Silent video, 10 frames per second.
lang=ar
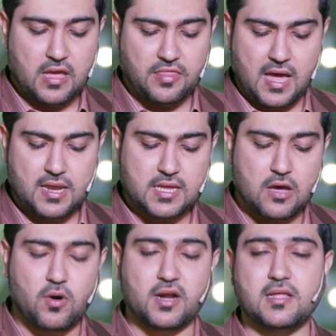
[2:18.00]
كذلك
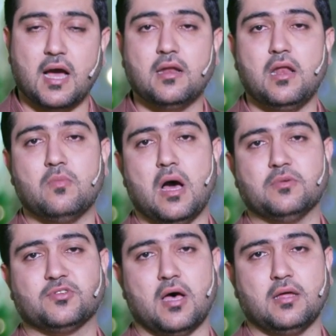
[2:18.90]
ورد عن
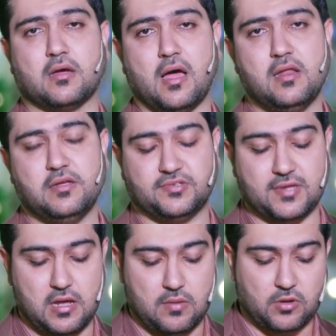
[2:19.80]
الإمام الصادق عليه
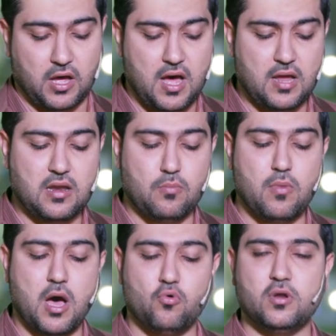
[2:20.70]
السلام قال
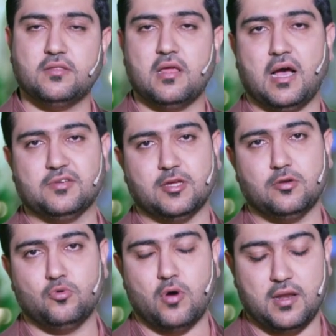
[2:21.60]
لما ولد الحسن
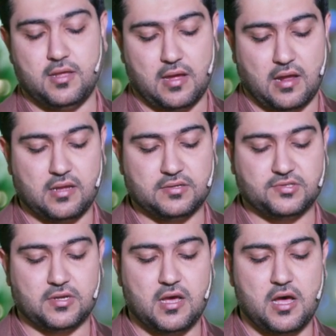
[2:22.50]
بن علي عليه
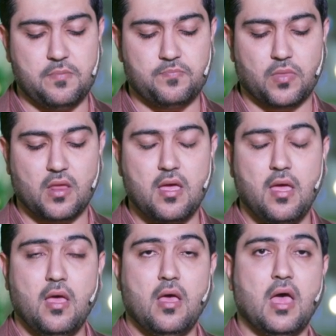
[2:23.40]
السلام
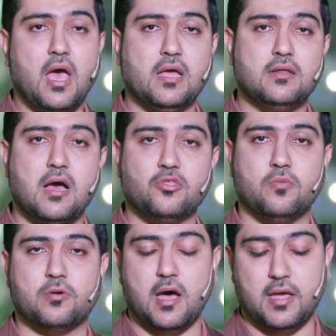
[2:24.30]
أهدى
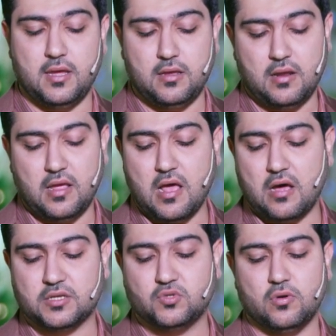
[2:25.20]
جبرائيل
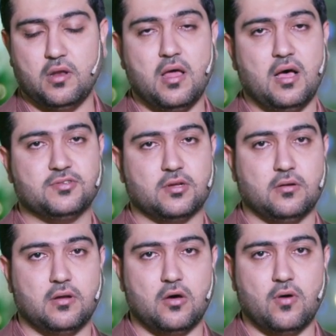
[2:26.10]
إلى رسول الله
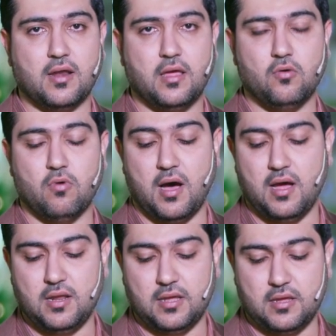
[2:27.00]
صلى الله عليه
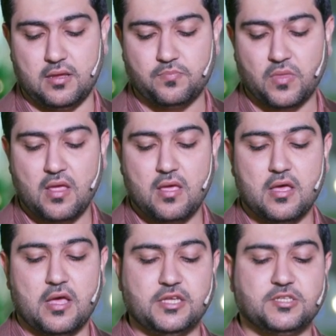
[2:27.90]
وآله
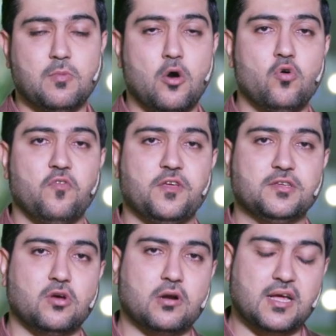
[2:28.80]
اسمه
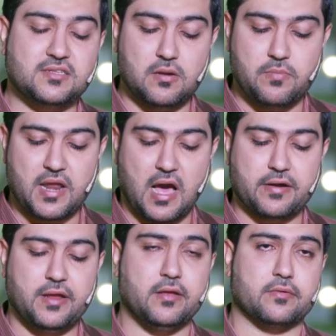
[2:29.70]
في سرقة من
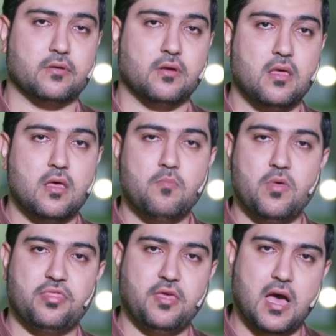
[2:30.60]
حرير
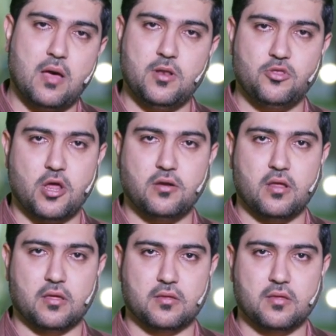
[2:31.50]
من ثياب
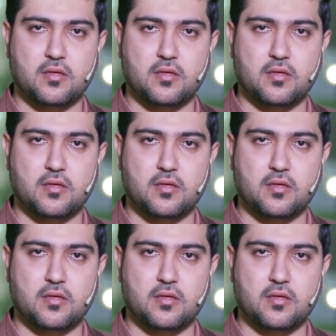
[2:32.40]
الجنة